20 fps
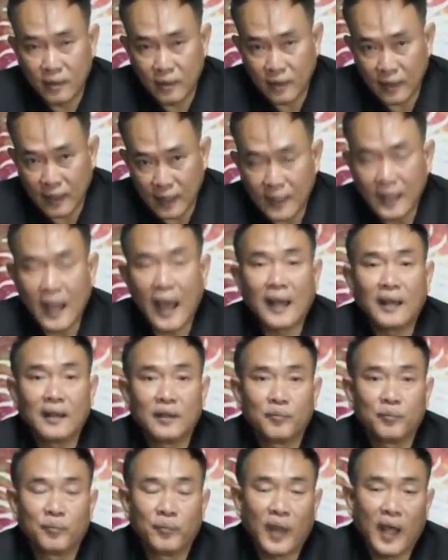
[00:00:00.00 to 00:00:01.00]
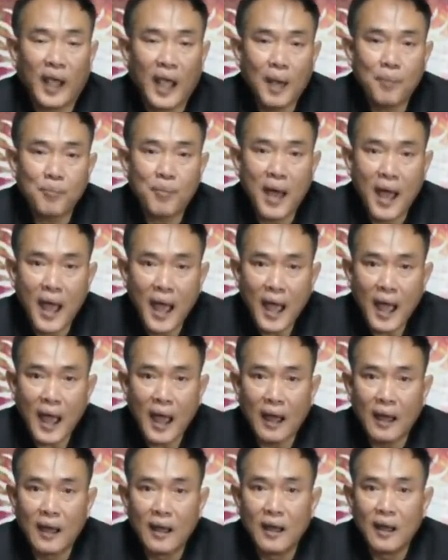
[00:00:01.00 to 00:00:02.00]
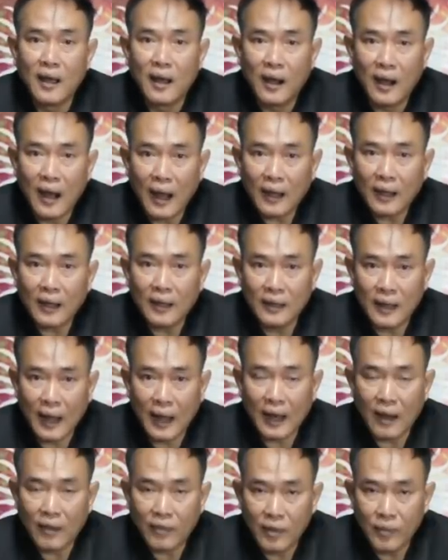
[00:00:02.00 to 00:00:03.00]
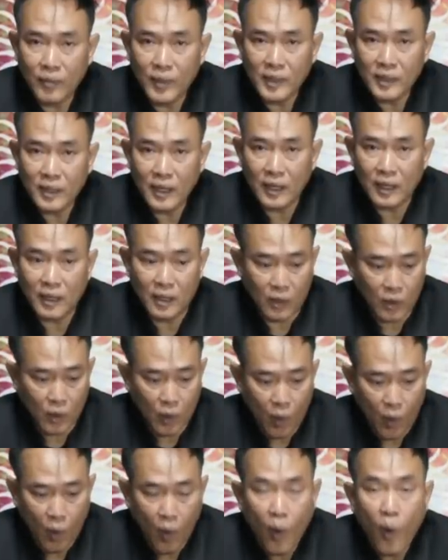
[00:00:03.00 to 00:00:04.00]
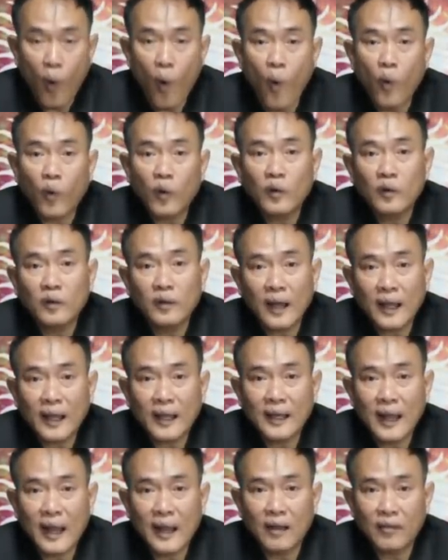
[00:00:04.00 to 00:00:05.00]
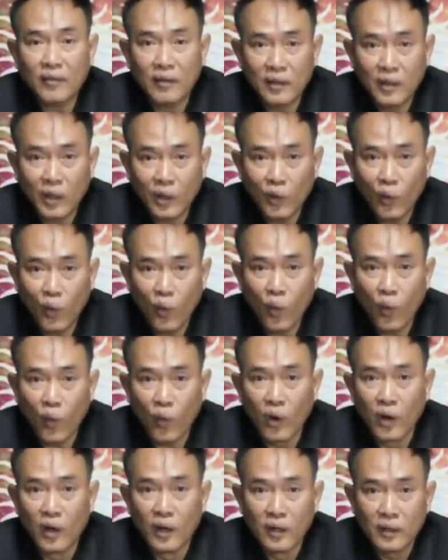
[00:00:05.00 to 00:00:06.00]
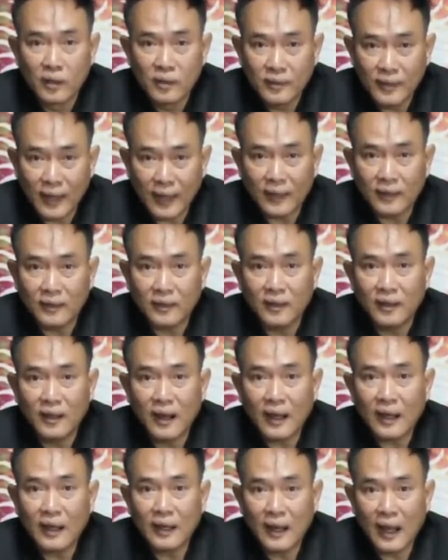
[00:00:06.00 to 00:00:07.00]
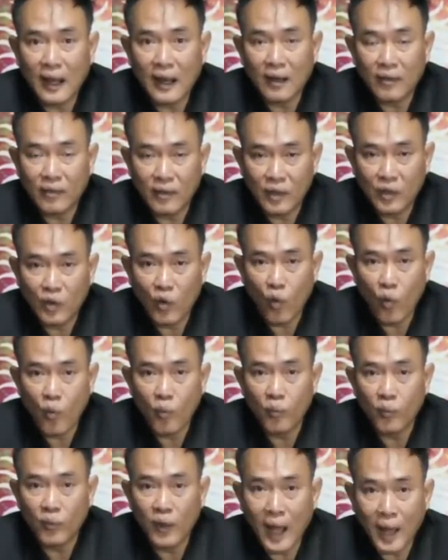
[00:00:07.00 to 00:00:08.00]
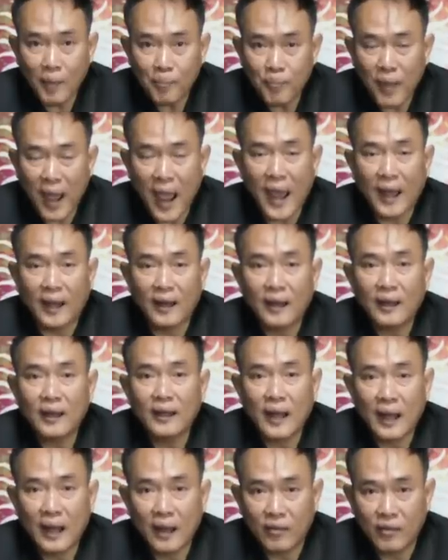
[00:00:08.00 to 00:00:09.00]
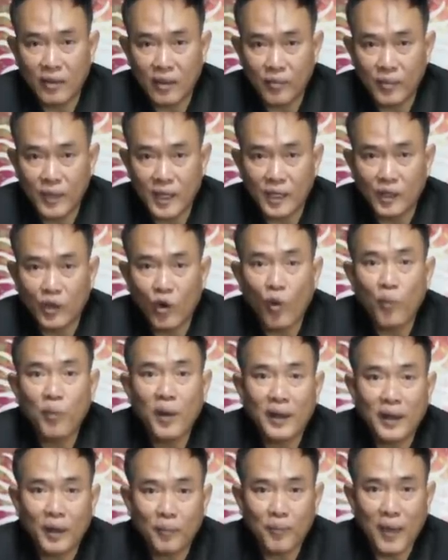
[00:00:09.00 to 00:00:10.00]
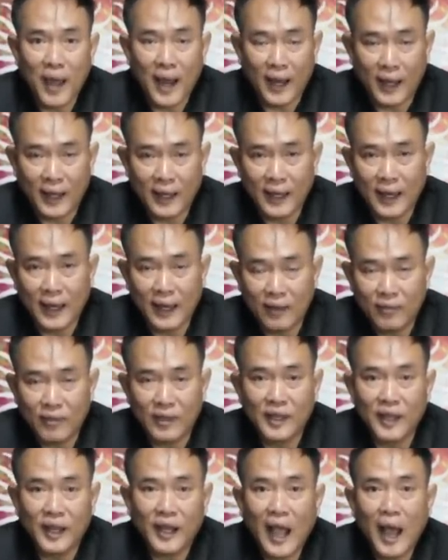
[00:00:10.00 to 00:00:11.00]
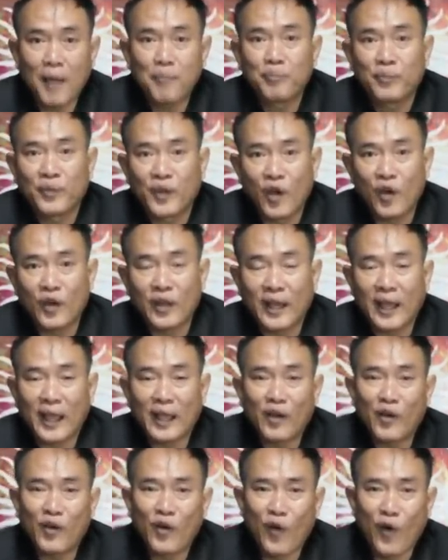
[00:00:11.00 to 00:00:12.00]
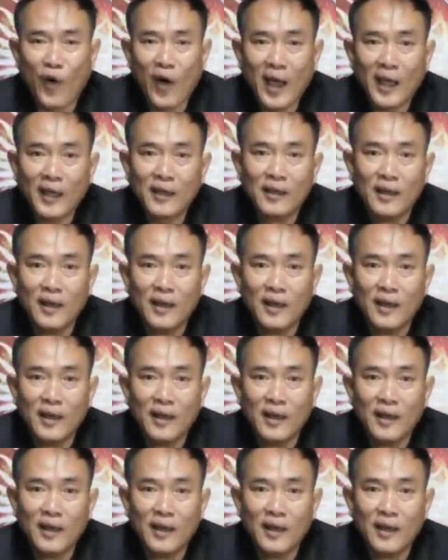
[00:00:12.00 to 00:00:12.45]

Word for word: ศีกันนะครับ 5 ลัคนาราศีพิจิก6ลัคนาราศีธนู7ลัคนาราศีกุมและ8ลัคนาราศีมีนครบแล้วทั้ง 8 ลัคนาราศีนะครับก็ยังไงก็ขอให้